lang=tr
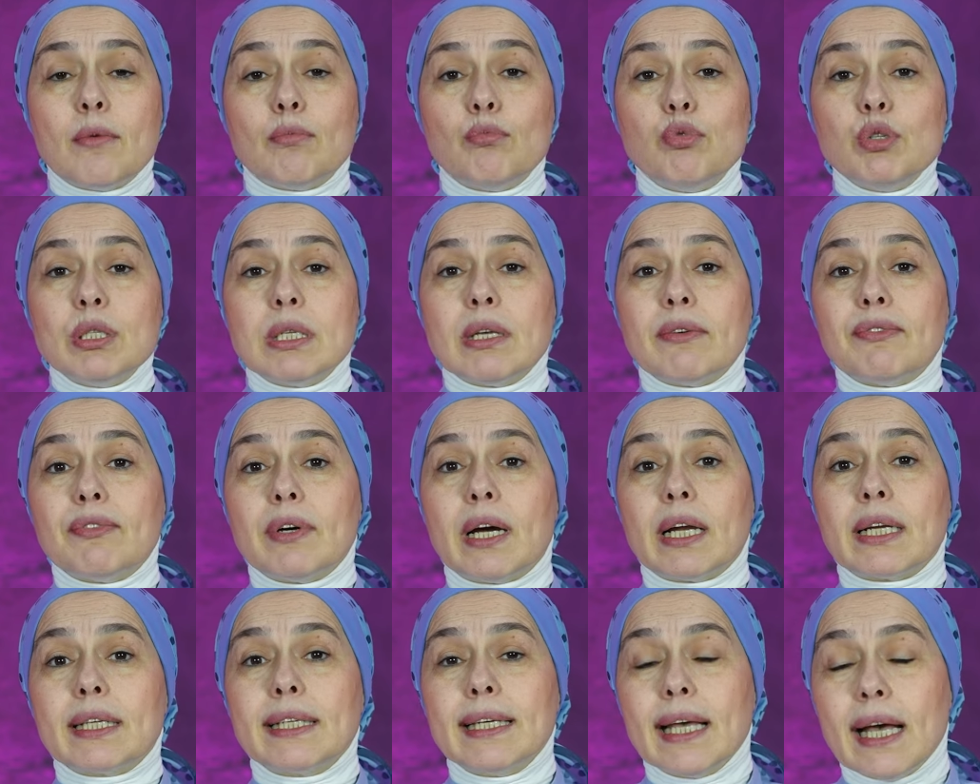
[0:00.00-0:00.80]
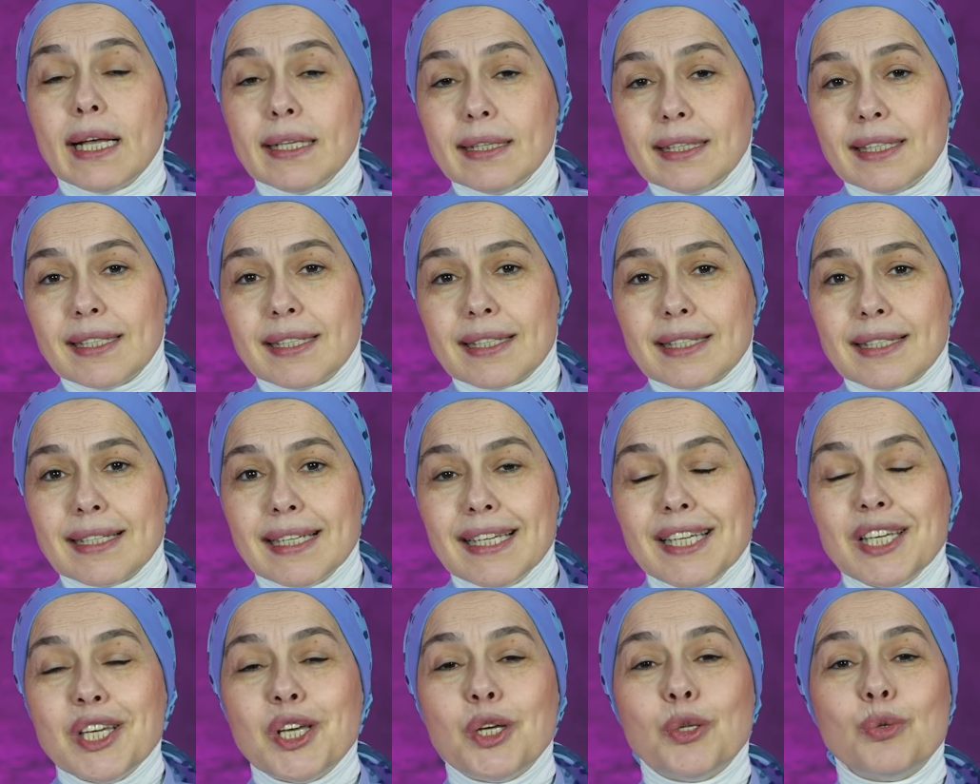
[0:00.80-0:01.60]
Bu sefer kendinizi
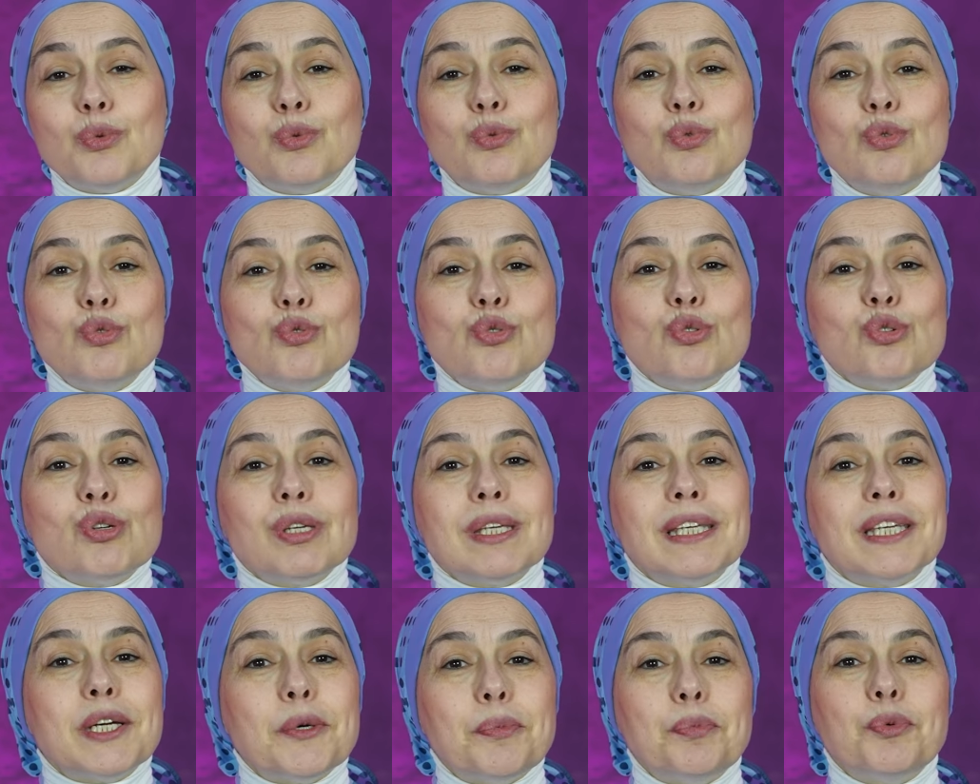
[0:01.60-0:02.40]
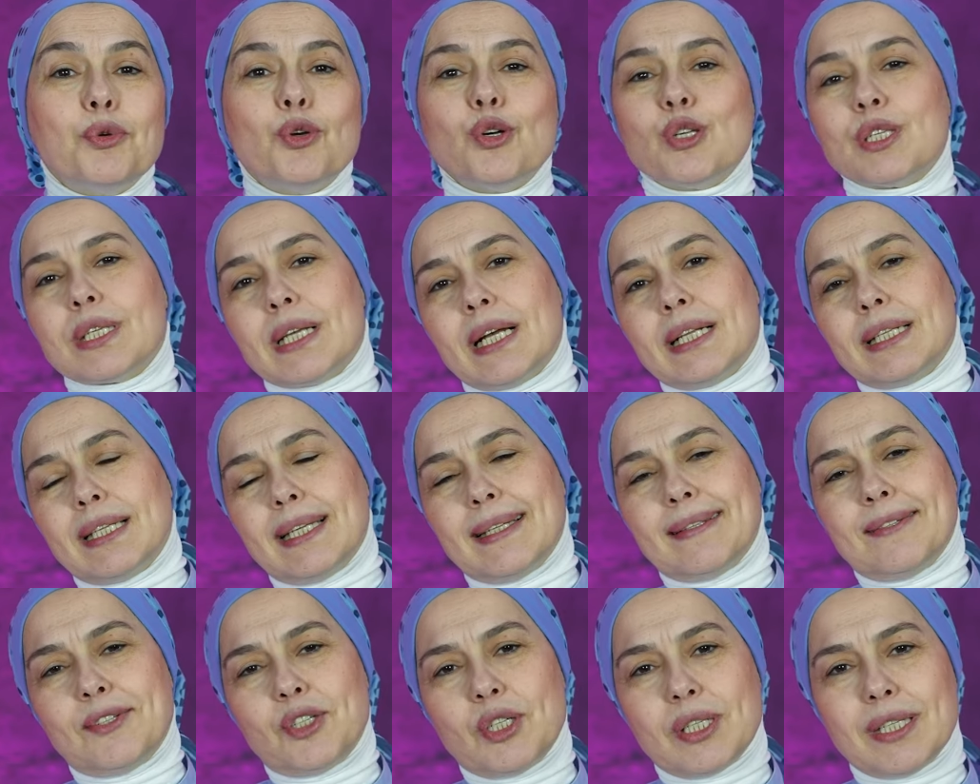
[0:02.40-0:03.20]
düşük yapıyor
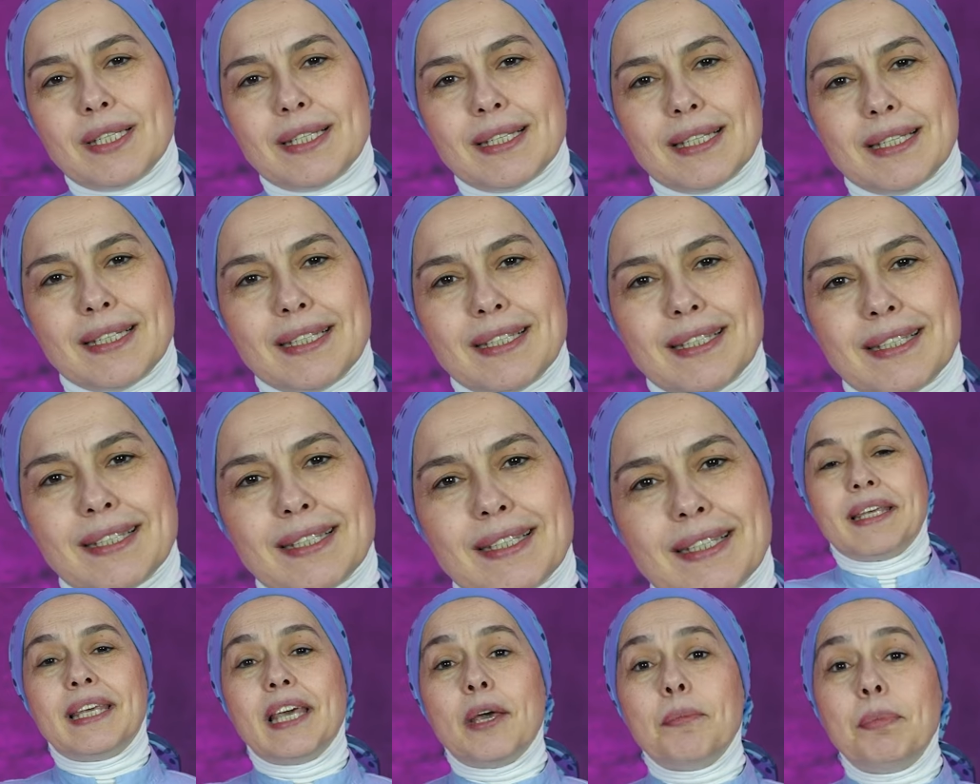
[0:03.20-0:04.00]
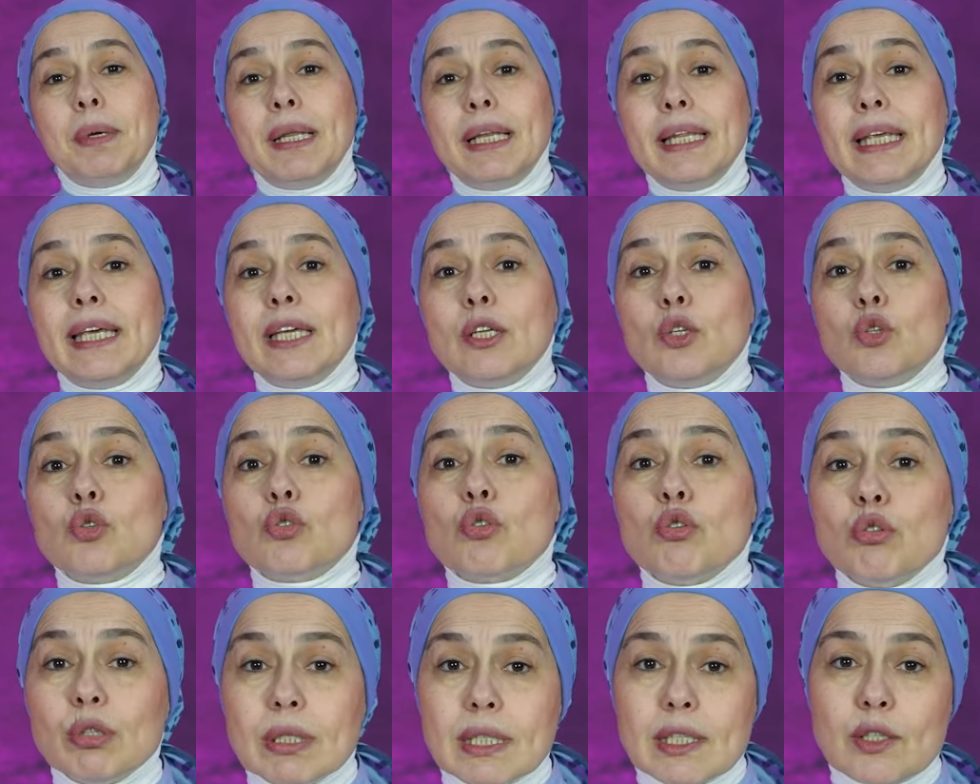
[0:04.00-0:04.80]
zannedeceksiniz. Gebeliği
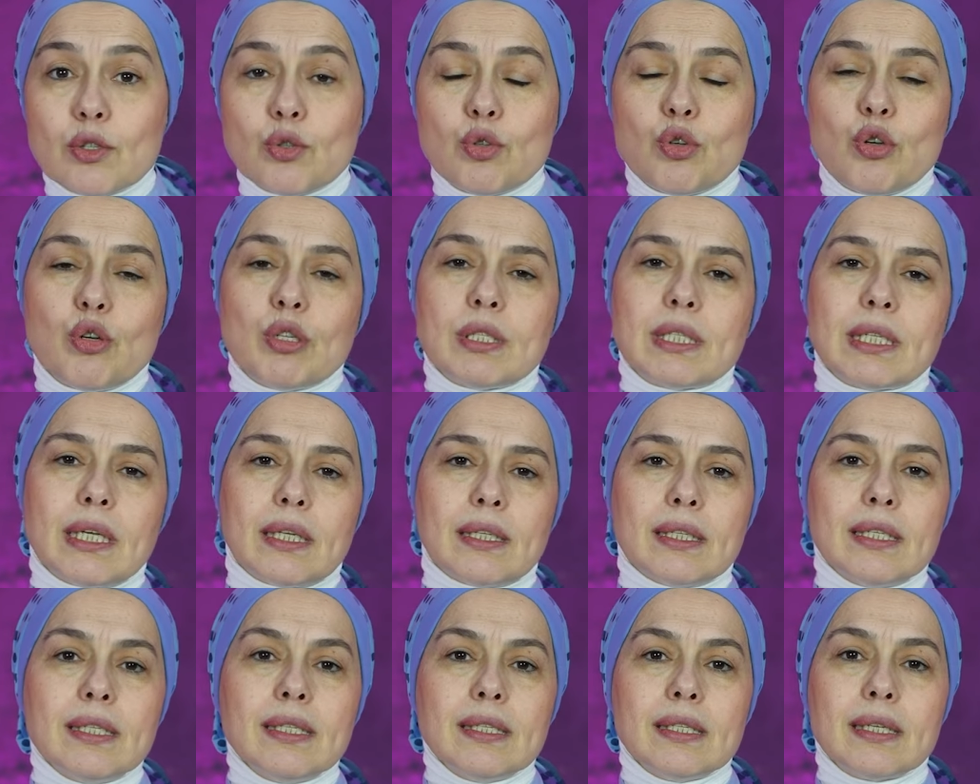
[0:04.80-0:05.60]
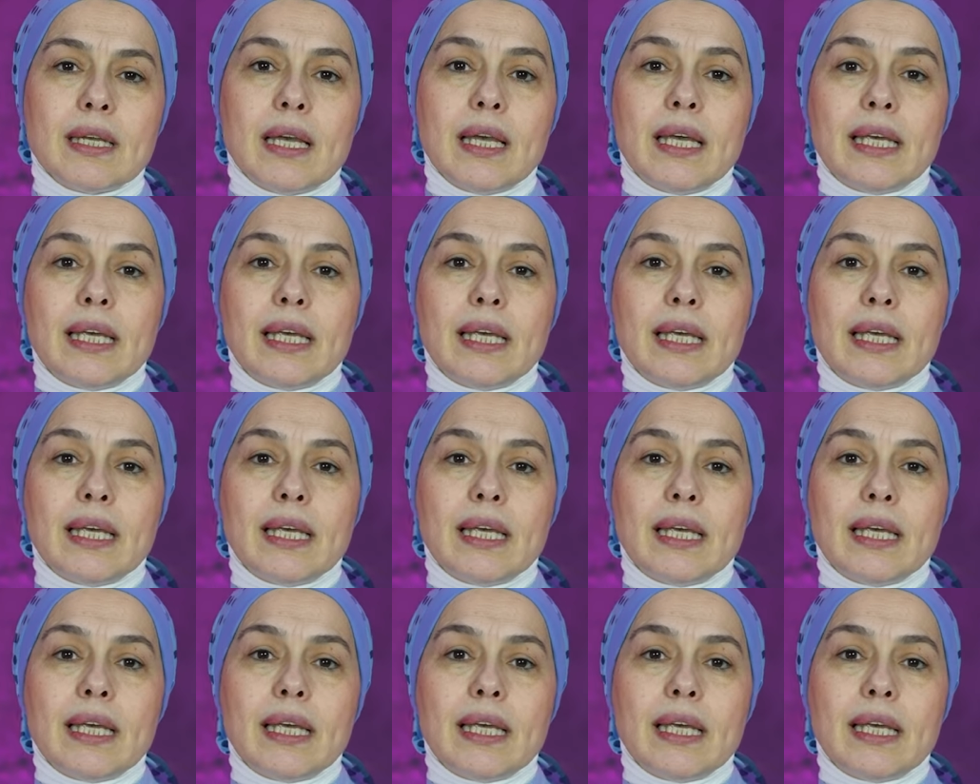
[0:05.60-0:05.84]
çok istiyorsanız